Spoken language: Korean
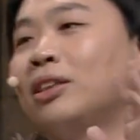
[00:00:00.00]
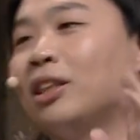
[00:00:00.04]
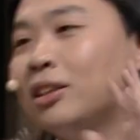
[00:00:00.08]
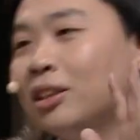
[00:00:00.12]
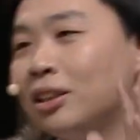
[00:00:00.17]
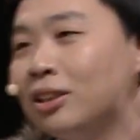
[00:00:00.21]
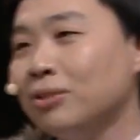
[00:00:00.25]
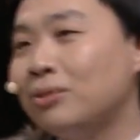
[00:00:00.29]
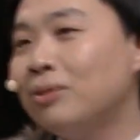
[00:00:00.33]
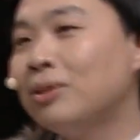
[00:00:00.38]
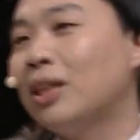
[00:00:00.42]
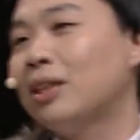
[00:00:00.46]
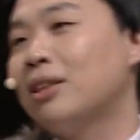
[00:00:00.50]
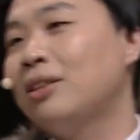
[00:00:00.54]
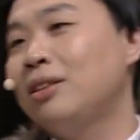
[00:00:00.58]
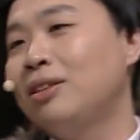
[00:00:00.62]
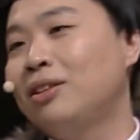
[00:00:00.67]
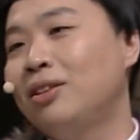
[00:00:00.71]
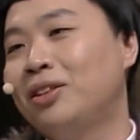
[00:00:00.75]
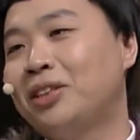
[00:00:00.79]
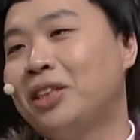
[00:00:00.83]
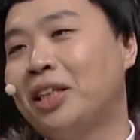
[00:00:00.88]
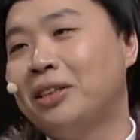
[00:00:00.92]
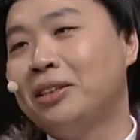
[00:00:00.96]
여자친구
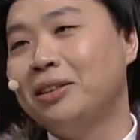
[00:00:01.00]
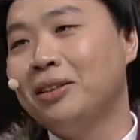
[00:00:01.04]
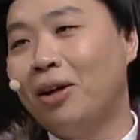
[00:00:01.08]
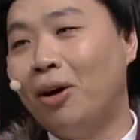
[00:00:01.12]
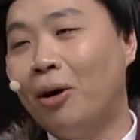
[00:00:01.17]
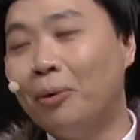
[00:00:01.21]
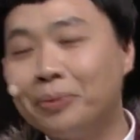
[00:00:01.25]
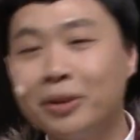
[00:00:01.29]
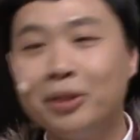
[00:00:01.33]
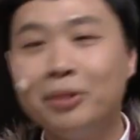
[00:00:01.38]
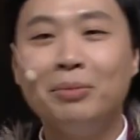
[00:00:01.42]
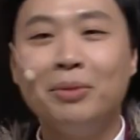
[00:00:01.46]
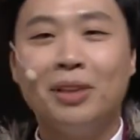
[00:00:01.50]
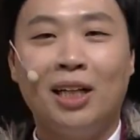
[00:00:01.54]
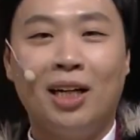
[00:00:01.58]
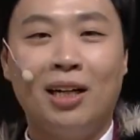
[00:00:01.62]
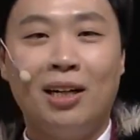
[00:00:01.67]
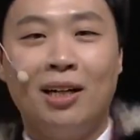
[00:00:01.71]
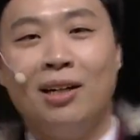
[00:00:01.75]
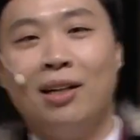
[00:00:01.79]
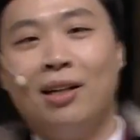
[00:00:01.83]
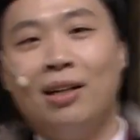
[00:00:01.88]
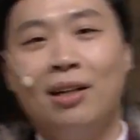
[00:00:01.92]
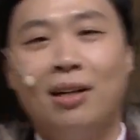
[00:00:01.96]
같은 여자는 없습니다.
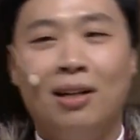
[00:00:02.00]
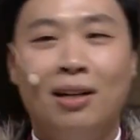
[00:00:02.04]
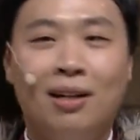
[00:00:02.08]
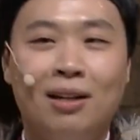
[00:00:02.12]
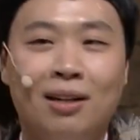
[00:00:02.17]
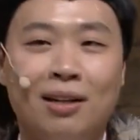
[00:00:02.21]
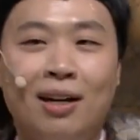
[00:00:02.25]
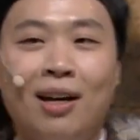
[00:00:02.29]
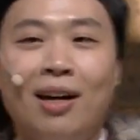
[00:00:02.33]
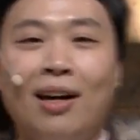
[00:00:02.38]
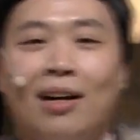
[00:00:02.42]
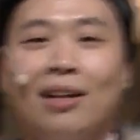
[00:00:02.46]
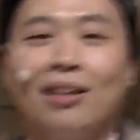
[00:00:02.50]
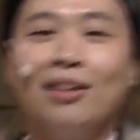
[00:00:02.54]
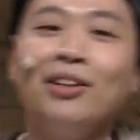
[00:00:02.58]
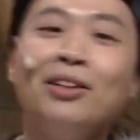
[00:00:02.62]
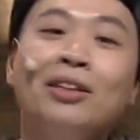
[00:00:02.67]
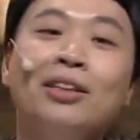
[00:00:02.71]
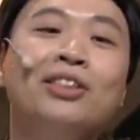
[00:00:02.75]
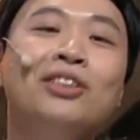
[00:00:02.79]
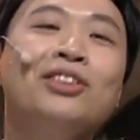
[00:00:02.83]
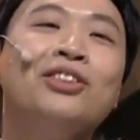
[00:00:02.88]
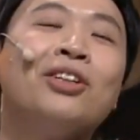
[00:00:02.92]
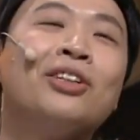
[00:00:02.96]
그래. 네,
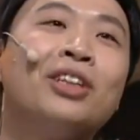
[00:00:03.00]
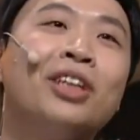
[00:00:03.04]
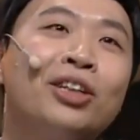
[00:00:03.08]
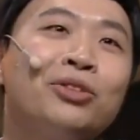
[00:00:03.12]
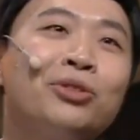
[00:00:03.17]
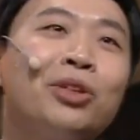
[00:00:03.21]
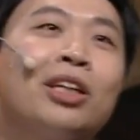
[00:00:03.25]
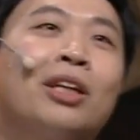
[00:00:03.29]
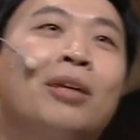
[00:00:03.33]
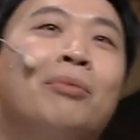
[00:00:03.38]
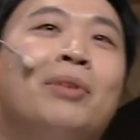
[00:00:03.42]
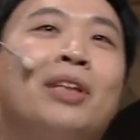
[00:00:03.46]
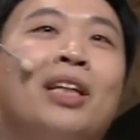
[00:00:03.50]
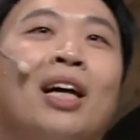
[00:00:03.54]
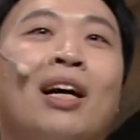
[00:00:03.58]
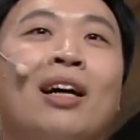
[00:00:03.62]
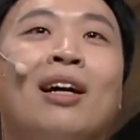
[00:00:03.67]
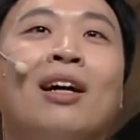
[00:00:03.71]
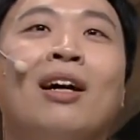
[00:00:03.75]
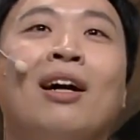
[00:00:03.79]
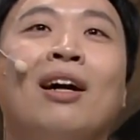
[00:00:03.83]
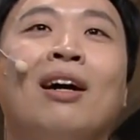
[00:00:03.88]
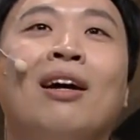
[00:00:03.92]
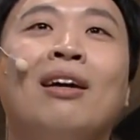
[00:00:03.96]
이거는 인정을 해줘야 됩니다.
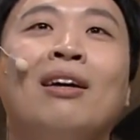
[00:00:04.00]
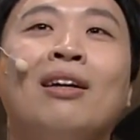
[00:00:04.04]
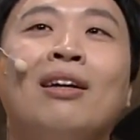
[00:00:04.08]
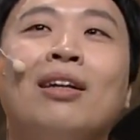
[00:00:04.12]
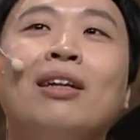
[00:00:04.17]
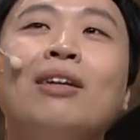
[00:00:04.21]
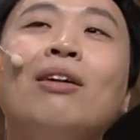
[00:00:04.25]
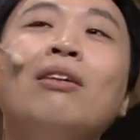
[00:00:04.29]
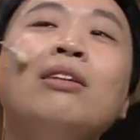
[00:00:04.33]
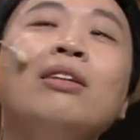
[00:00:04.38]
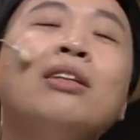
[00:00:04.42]
그래, 솔직히 인정.